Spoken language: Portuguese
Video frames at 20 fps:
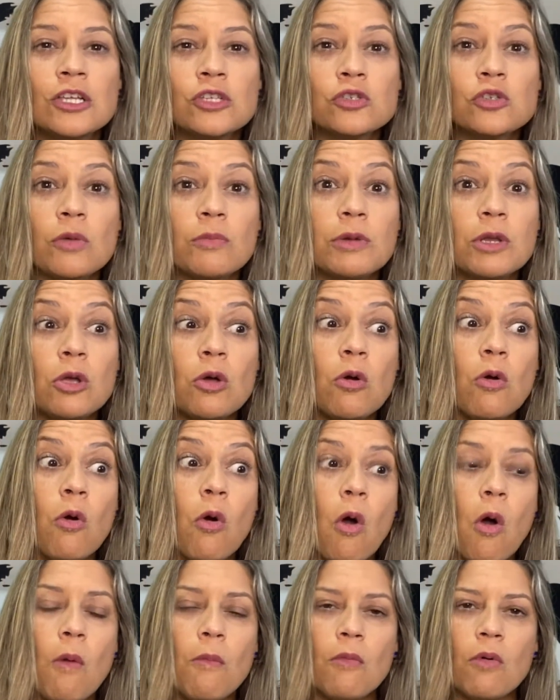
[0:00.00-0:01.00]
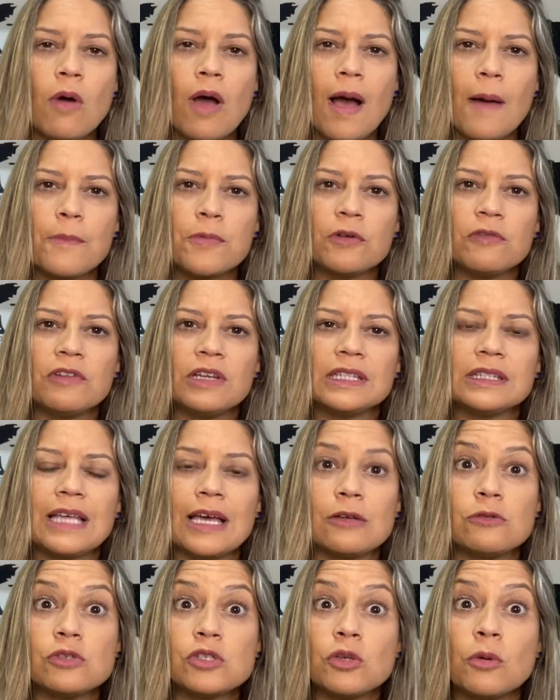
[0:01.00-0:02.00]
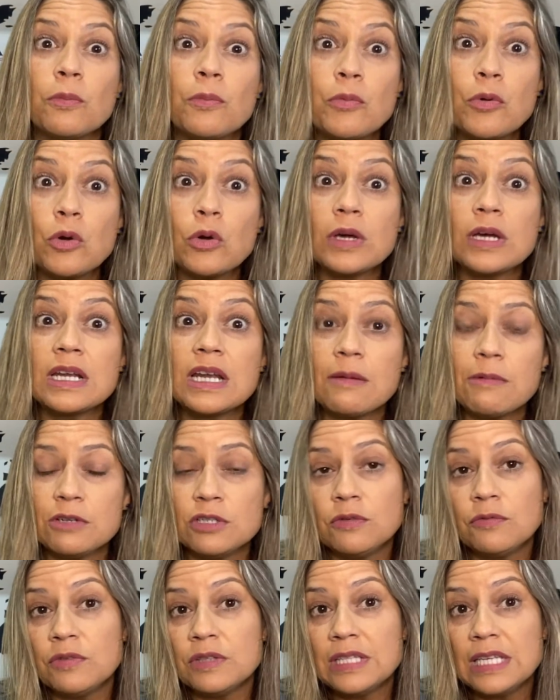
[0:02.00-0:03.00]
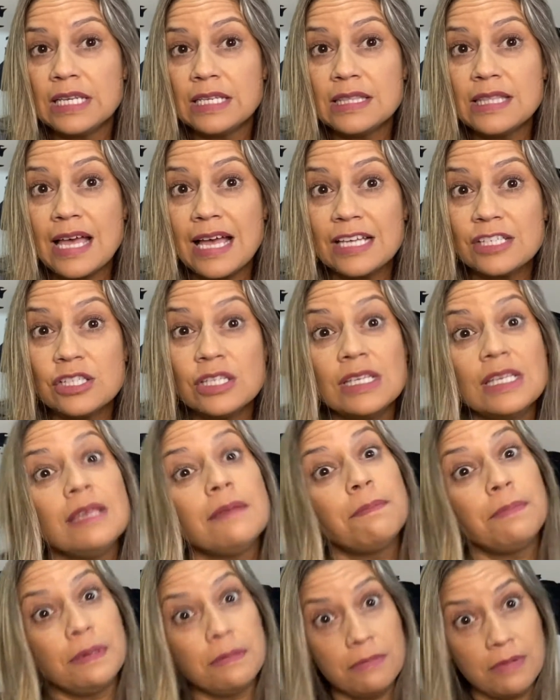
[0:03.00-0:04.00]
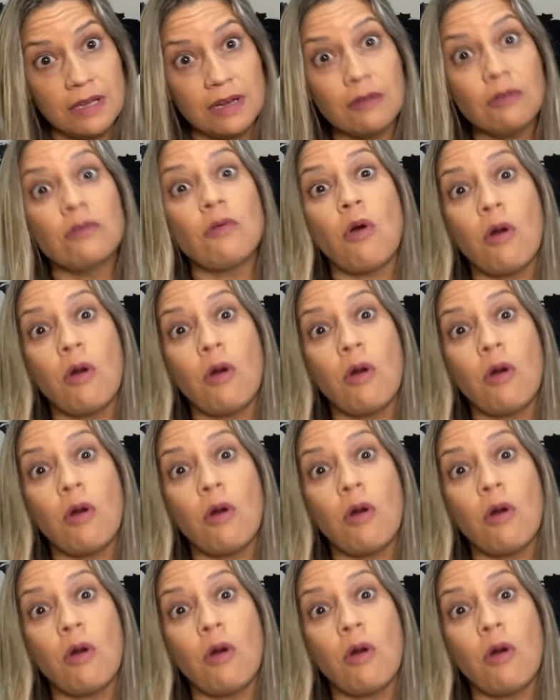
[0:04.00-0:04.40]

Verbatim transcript: sobre como aproveitar o seu programa de fidelidade e primeiro,